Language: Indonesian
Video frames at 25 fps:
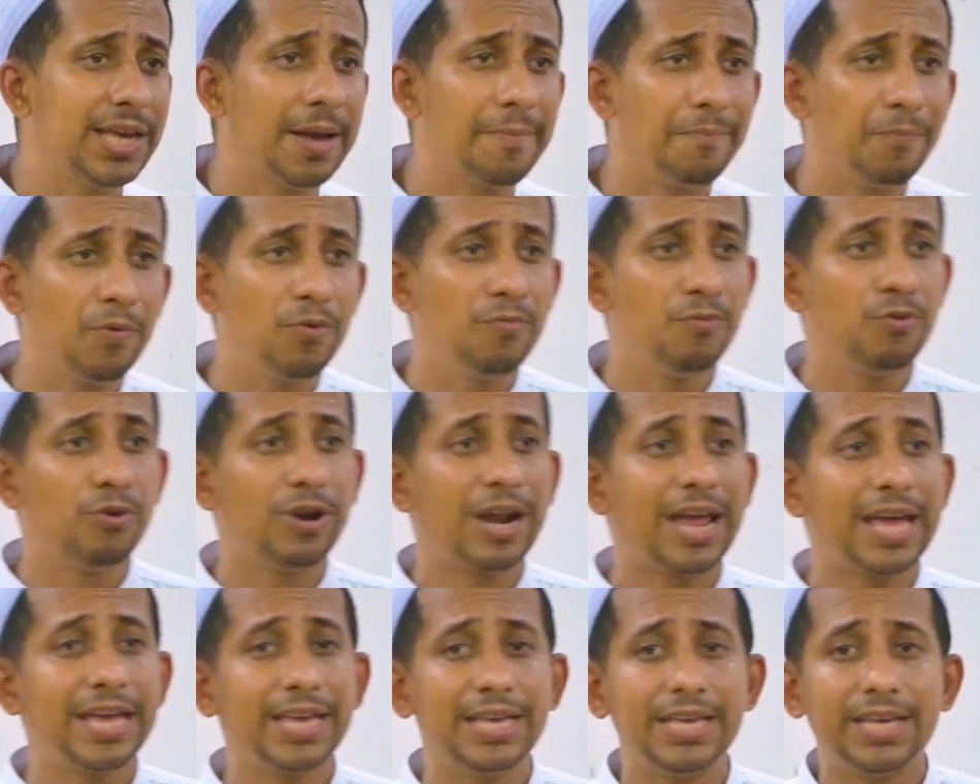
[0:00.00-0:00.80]
nyapu
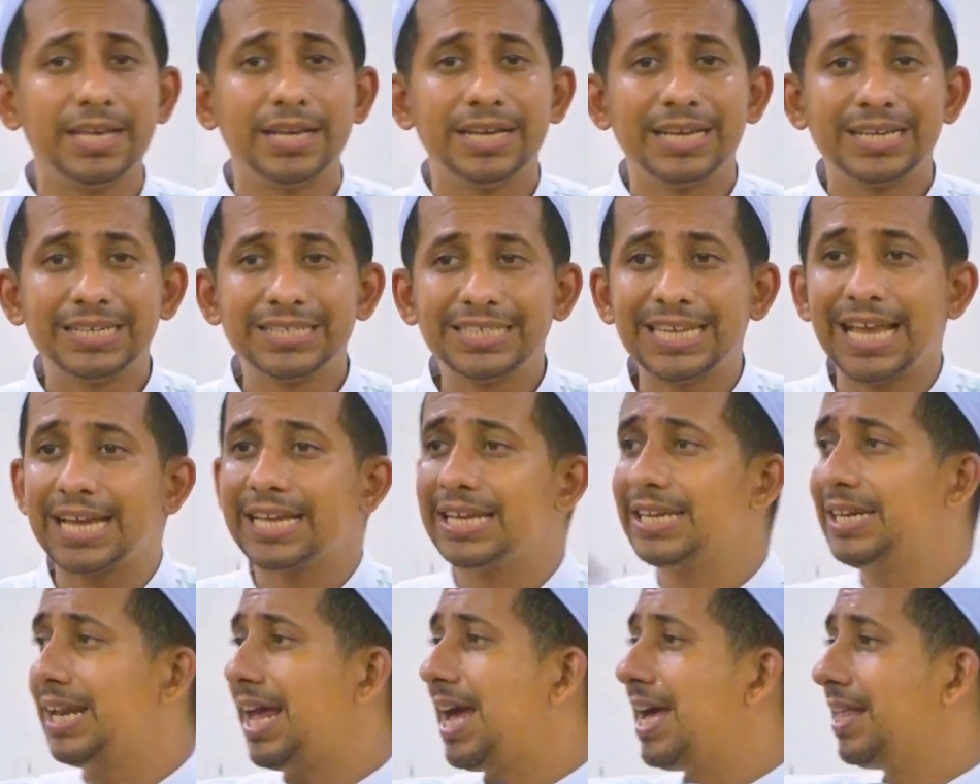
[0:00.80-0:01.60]
mulai
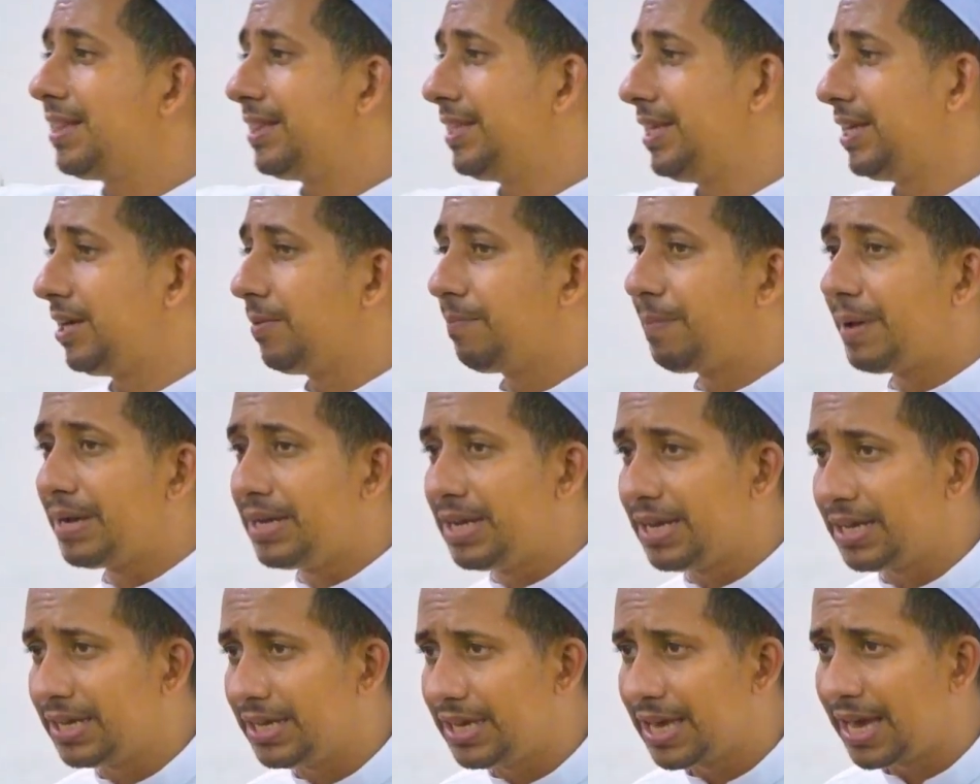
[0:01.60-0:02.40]
sakit hati
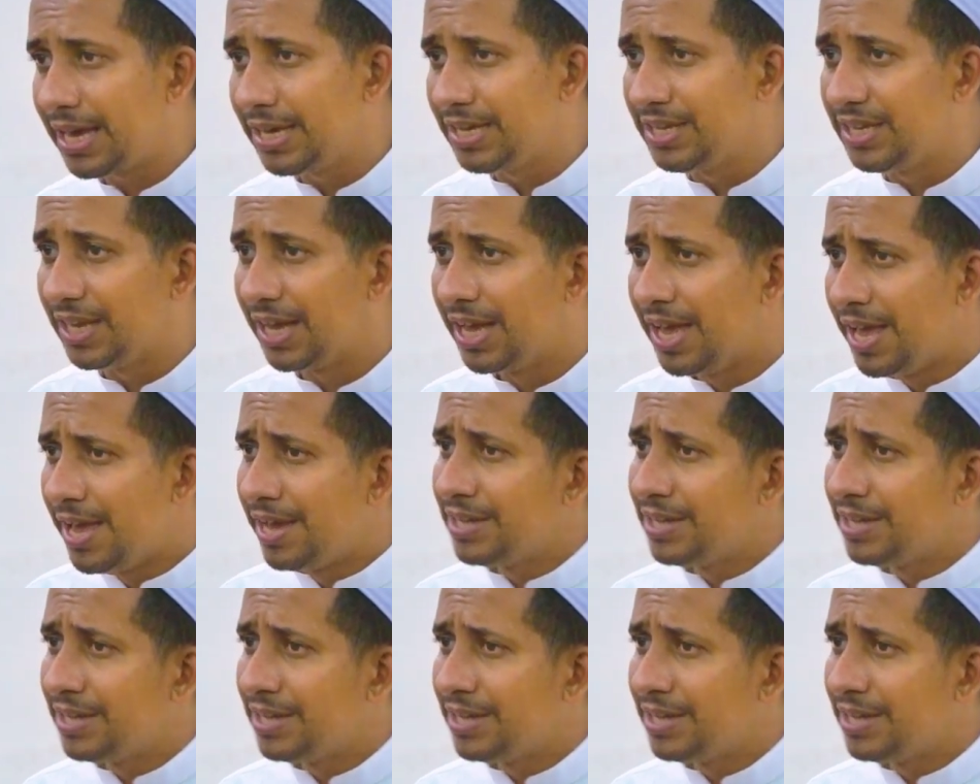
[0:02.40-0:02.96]
kepada kiainya.